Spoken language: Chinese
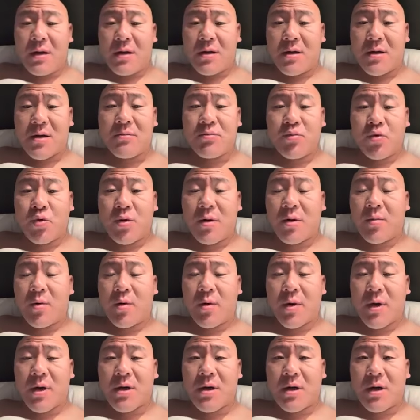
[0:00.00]
真不是这么
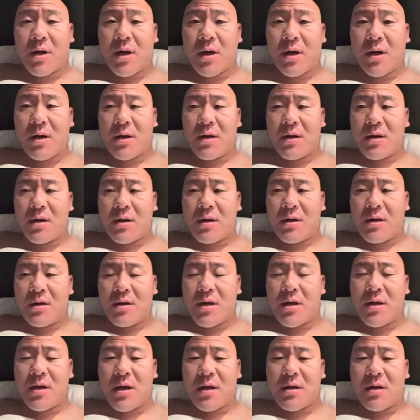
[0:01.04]
回事了。
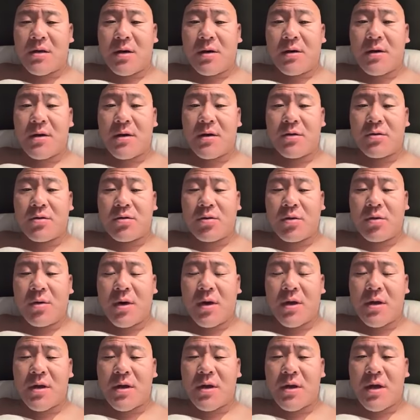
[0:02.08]
现在交易所
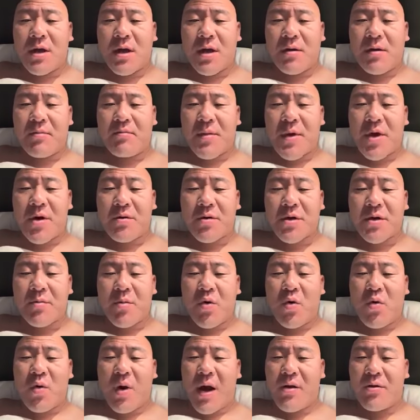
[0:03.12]
也没有什么
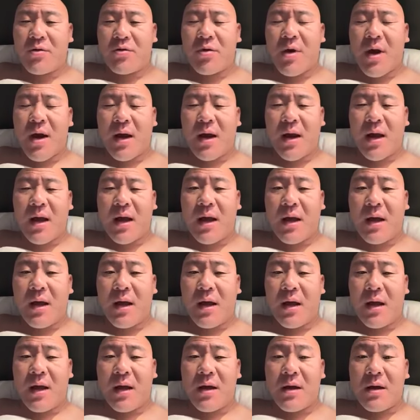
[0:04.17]
话语权了，
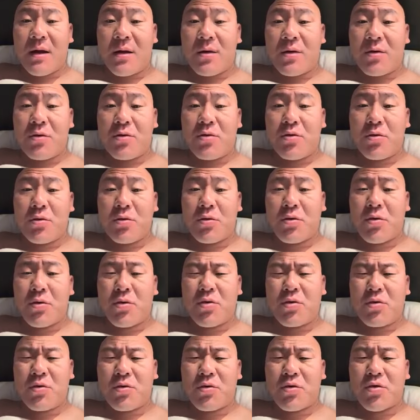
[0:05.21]
用
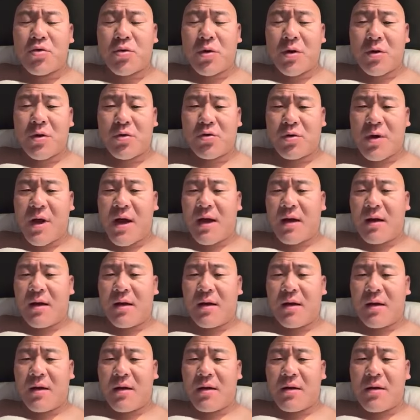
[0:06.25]
户说了算，
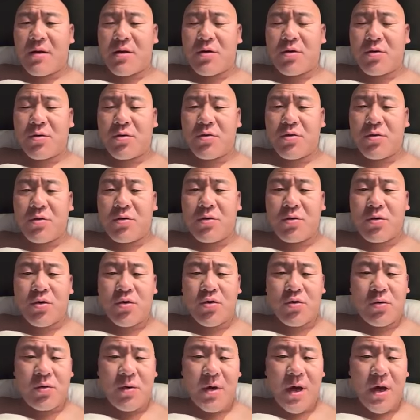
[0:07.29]
有用户
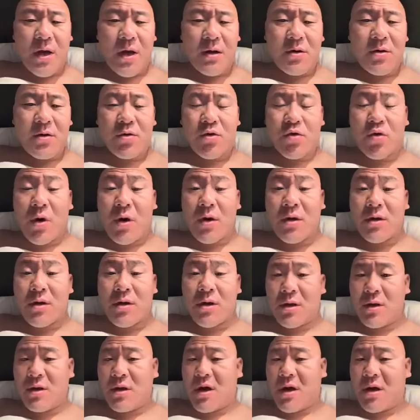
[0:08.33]
数量，有创
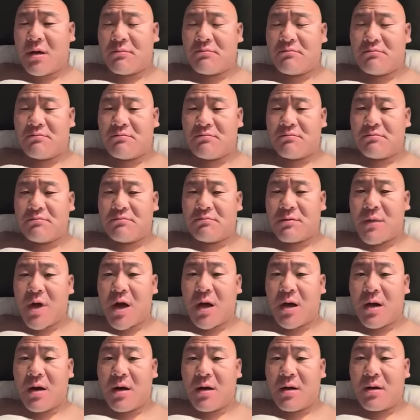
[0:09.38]
新的，
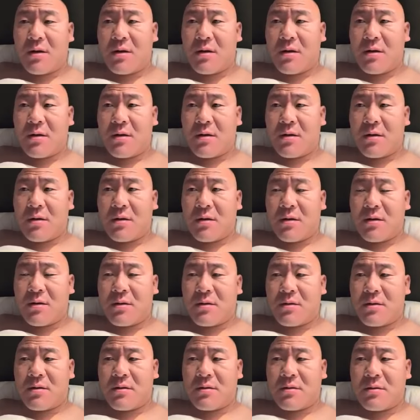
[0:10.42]
啊，
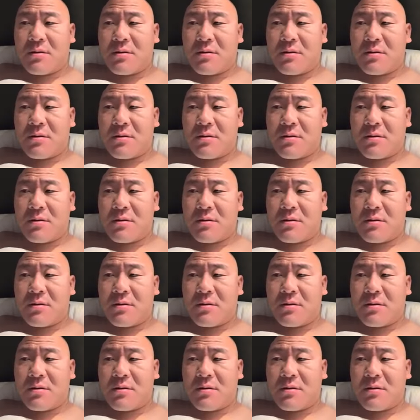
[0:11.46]
呃，